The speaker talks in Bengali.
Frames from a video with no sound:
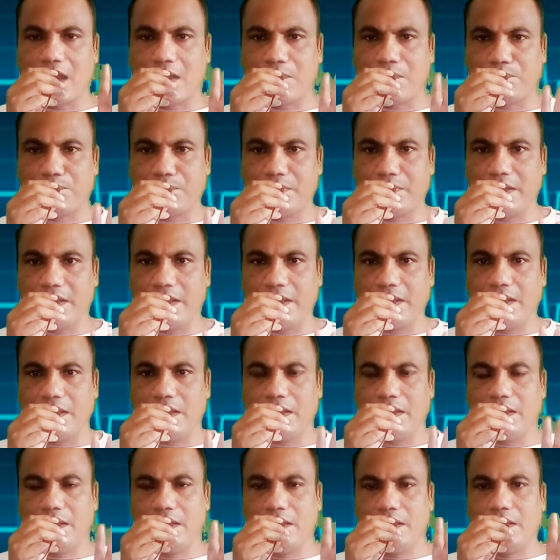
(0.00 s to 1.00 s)
আপনি
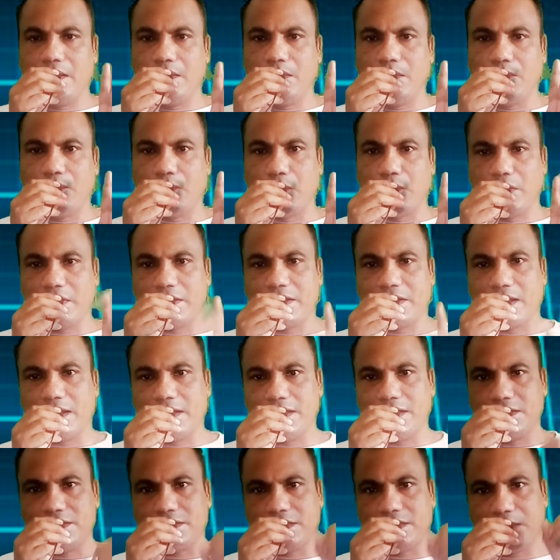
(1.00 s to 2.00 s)

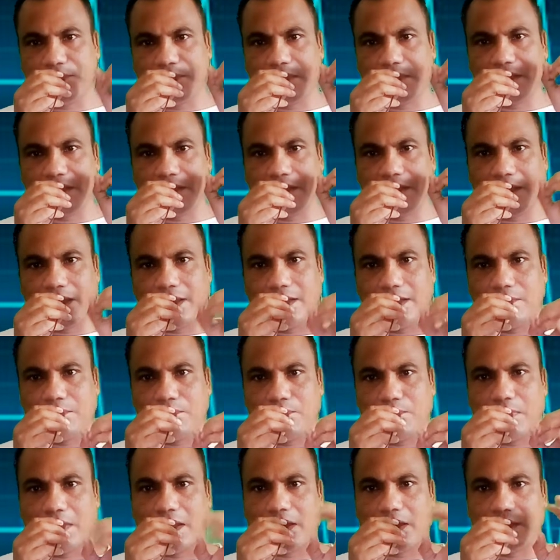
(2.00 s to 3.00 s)
বৈকালীন সেবা নেন
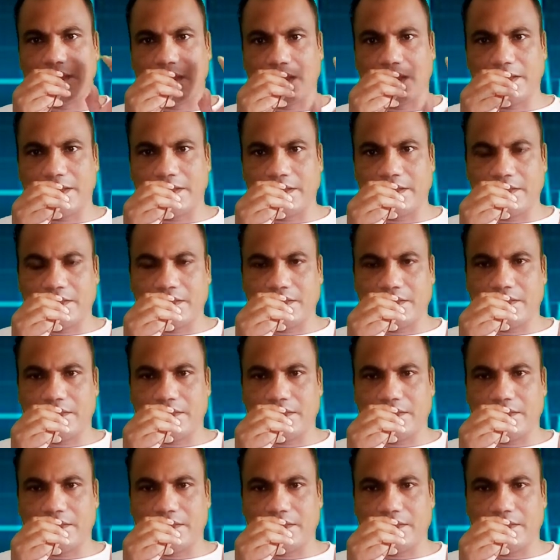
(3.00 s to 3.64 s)
বা না নেন